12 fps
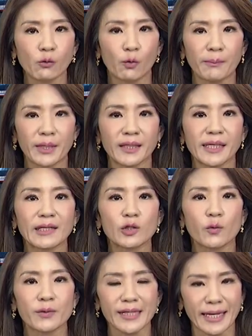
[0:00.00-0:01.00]
五 B 逆
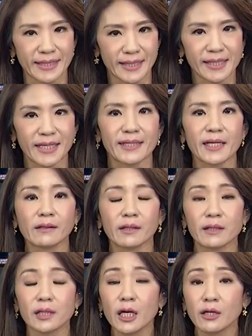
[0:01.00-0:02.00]
踪战机起降
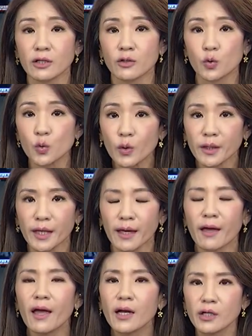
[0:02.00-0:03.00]
的测试作
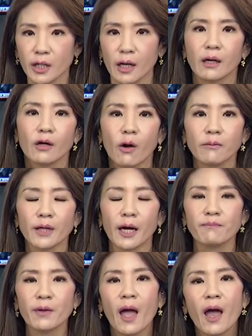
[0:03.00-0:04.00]
业成功
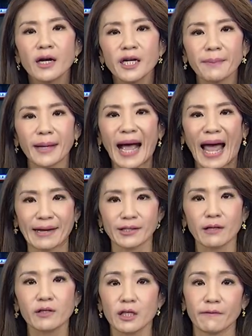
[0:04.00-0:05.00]
了。日本海
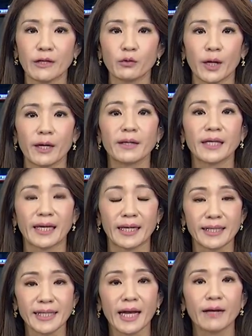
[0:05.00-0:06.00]
上自卫队
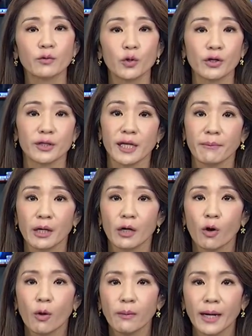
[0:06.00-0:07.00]
也在 Twitter 上面
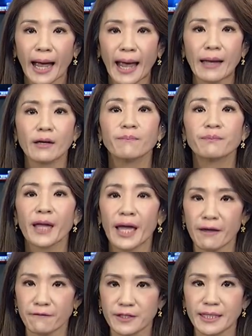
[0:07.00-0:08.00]
公开。
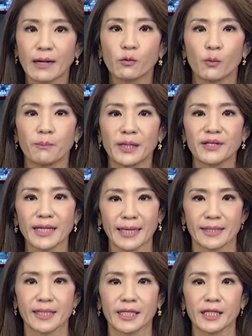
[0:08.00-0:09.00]
F 三五 B
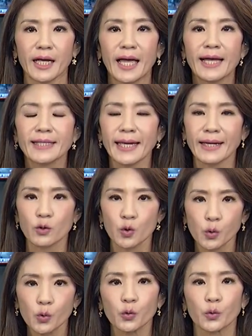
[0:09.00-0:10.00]
战机在
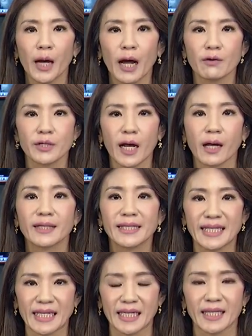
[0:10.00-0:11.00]
出云号上
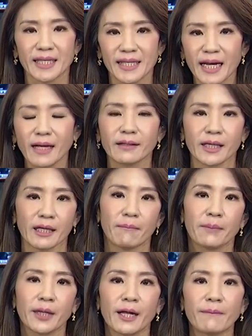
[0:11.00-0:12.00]
起降的影
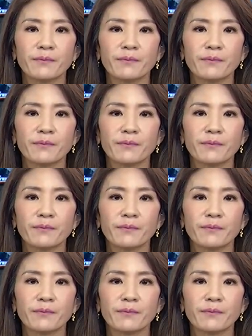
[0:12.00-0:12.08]
片。